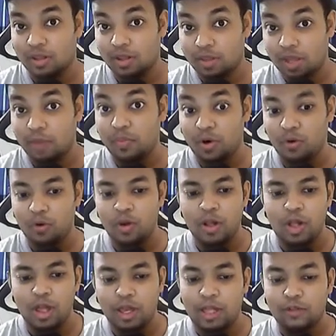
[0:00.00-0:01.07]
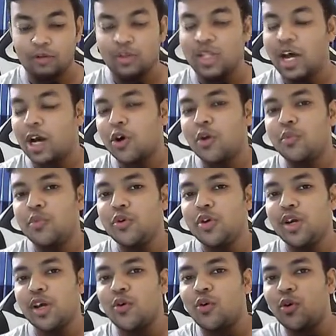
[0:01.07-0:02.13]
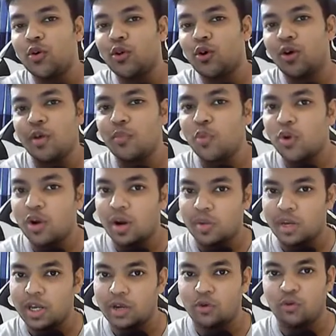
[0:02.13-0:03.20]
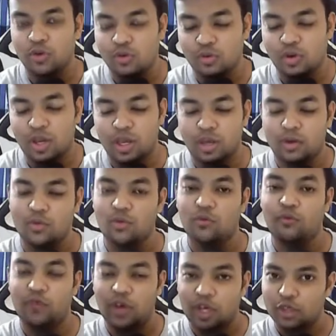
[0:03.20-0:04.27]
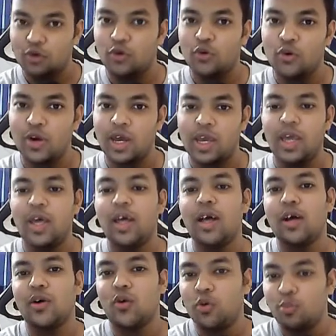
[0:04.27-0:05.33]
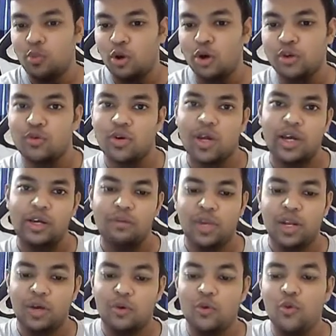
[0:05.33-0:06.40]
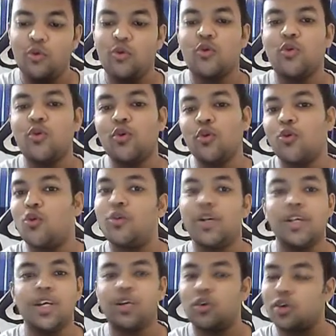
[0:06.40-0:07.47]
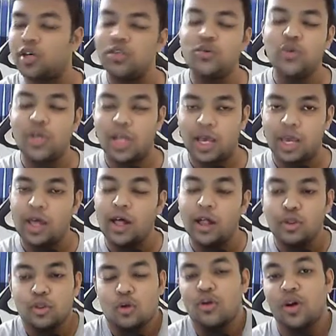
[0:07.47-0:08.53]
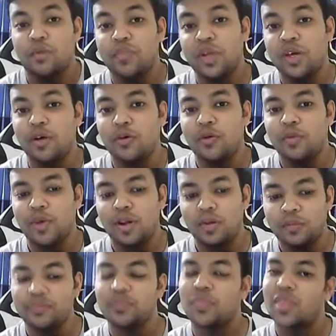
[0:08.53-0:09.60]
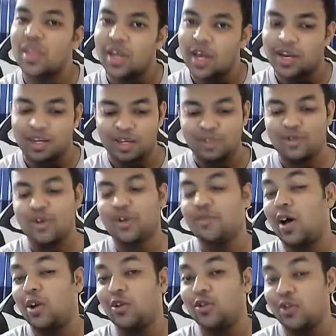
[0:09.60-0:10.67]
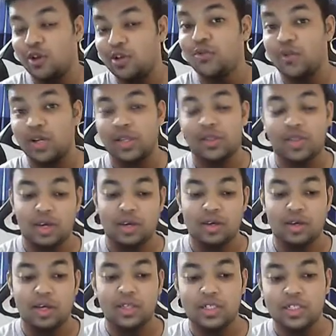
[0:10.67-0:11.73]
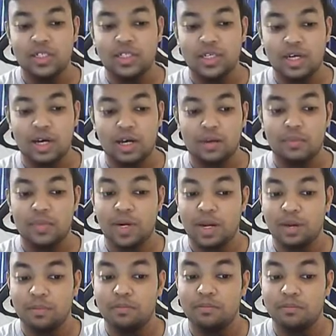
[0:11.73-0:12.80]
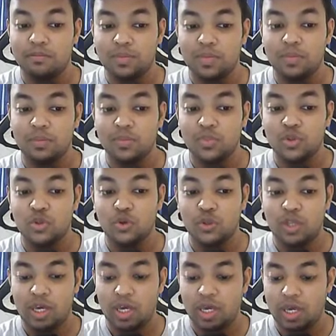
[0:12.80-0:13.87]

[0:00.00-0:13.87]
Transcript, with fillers: সামহাও কিন্তু তার কম্পিউটারে কোনো ধরনের প্রোগ্রামিংয়ের কোনো কিছু নাই কোনো ভিএস কোডও নাই কোড ব্লকসও নাই মানে অন্য কোনো কোড এডিটর কিছুই নাই তখন আপনি কি করবেন এর কিন্তু একটা ভালো সলিউশন আছে এই জিনিসটা মানে যদি